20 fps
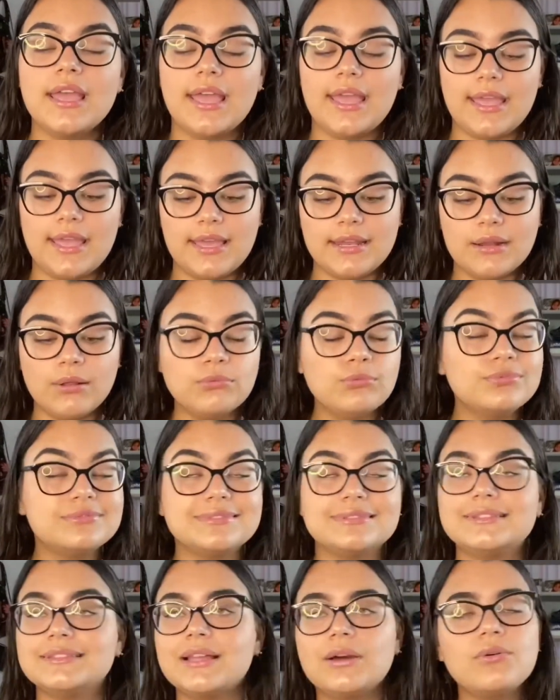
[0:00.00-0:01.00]
É, não,
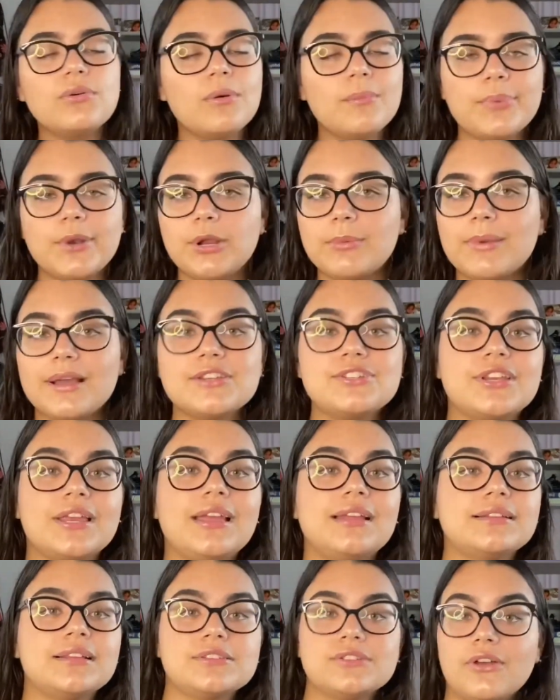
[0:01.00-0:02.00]
não comprei uma
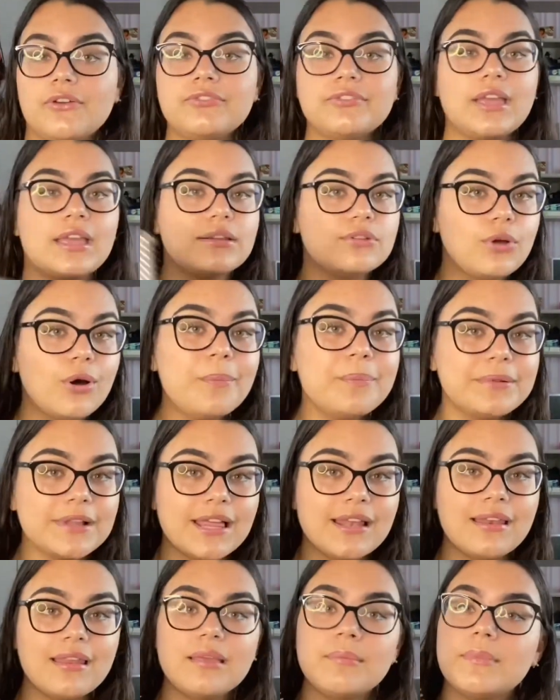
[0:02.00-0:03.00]
agenda, só fiquei no
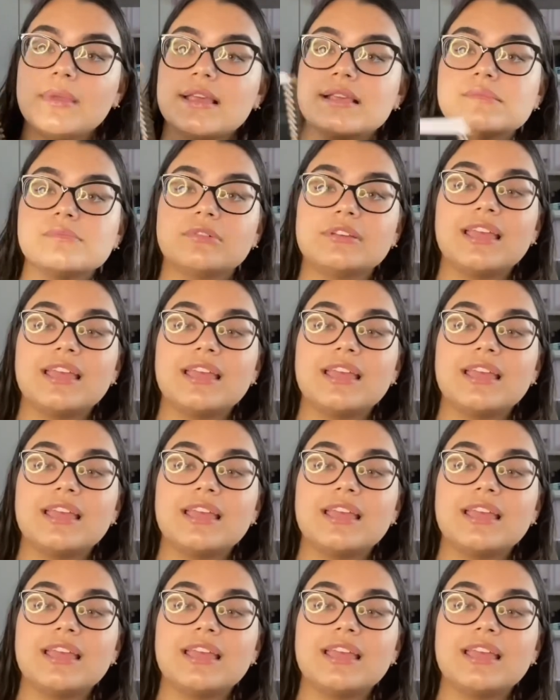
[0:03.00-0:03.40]
planner mesmo.